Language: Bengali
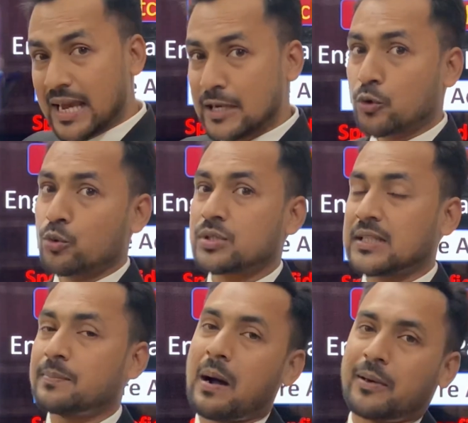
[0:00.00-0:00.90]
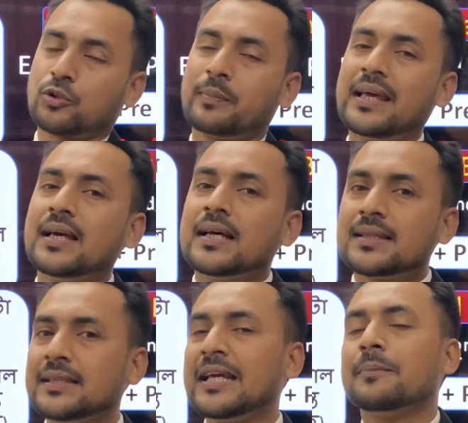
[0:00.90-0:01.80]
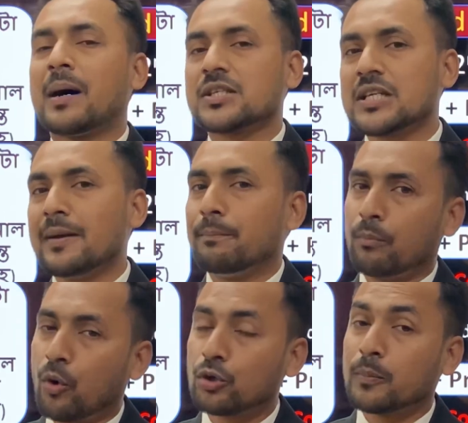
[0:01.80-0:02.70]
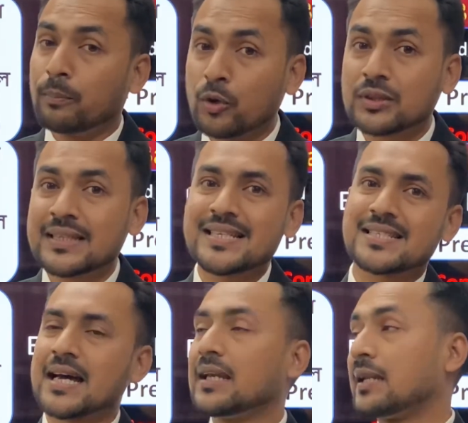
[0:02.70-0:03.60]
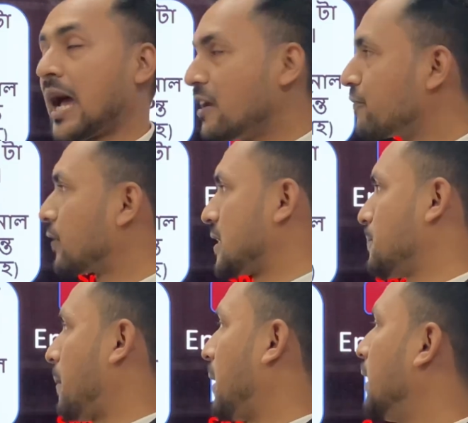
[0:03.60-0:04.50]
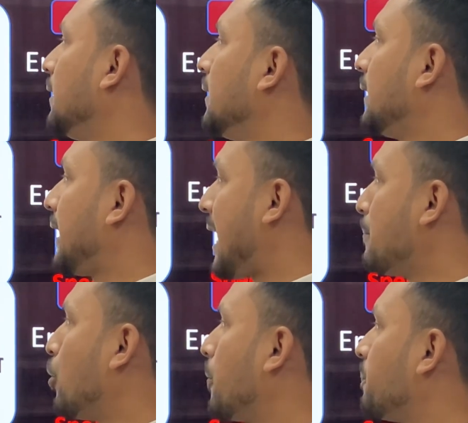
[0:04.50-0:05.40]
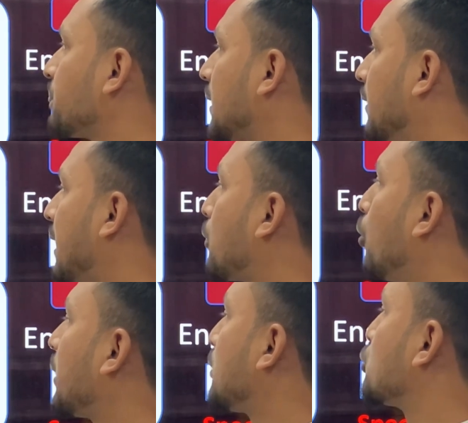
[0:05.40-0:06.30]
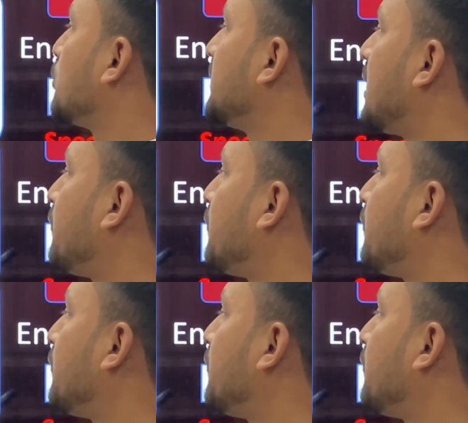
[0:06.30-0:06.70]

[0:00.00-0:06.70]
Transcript: এই কোর্সটাতে পাবা তুমি তিন মাসে মোট বত্রিশটা লাইভ ক্লাস পাবা এবং রেকর্ডেড সুবিধা